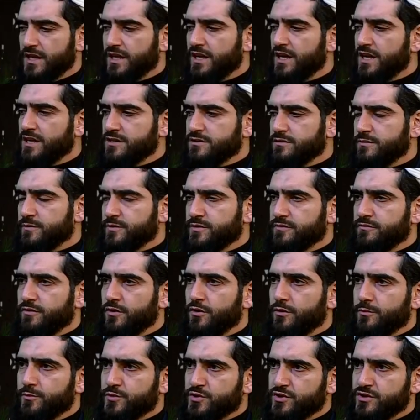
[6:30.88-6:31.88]
каждом
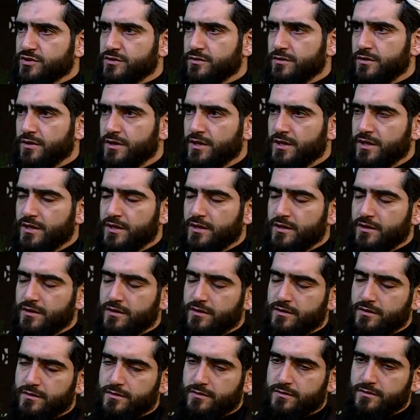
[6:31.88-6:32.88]
своем
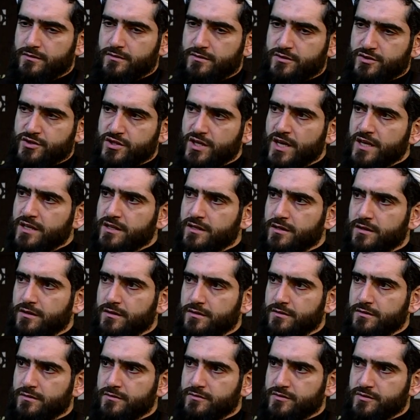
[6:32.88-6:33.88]
э,
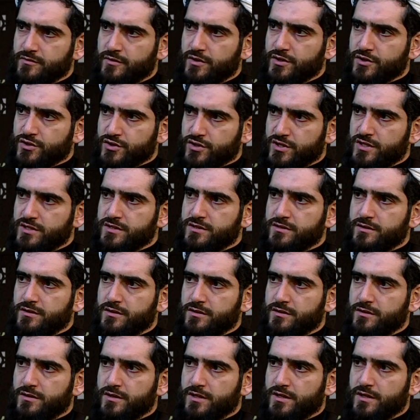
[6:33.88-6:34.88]
шаге в своей
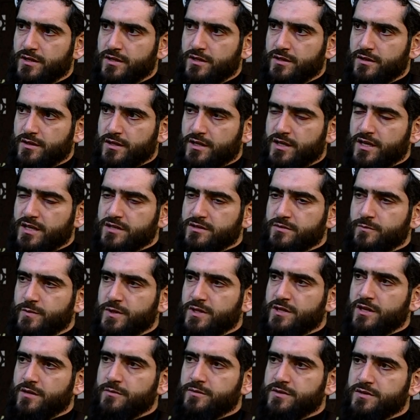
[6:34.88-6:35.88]
жизни, на каждом
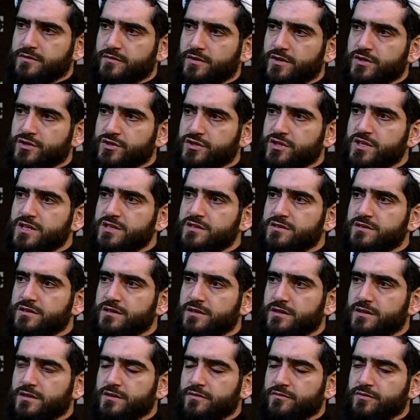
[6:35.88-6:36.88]
этапе своей
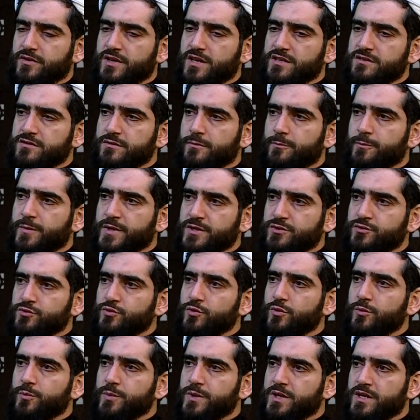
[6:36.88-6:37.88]
жизни и в каждом
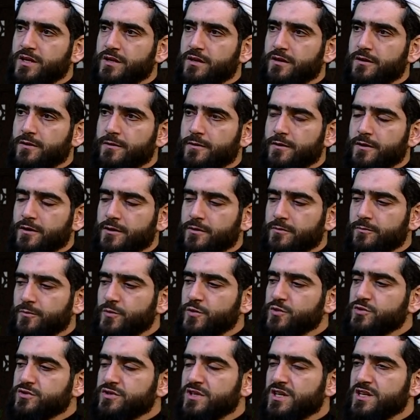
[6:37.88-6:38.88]
поступке
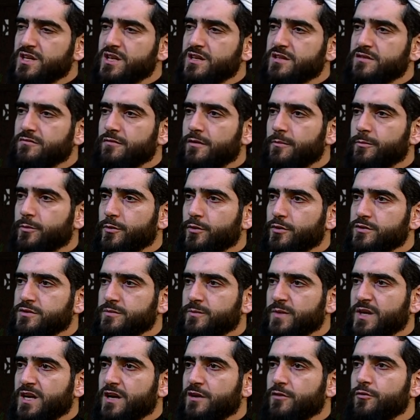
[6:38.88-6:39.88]
может задаться
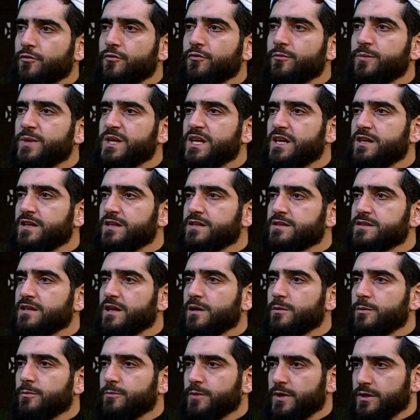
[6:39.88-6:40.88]
вопросом, а какого мнения
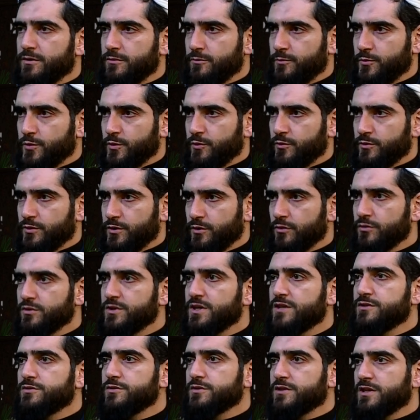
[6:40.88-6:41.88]
ислама по этому поводу, и он mm-hmm.
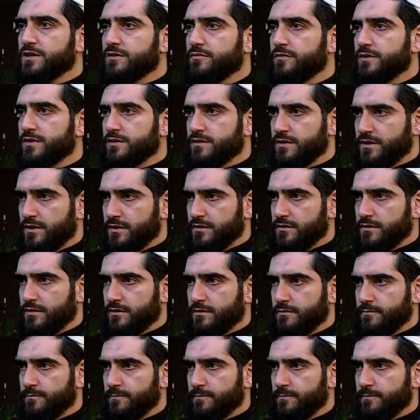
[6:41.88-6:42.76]
найдет ответ на это.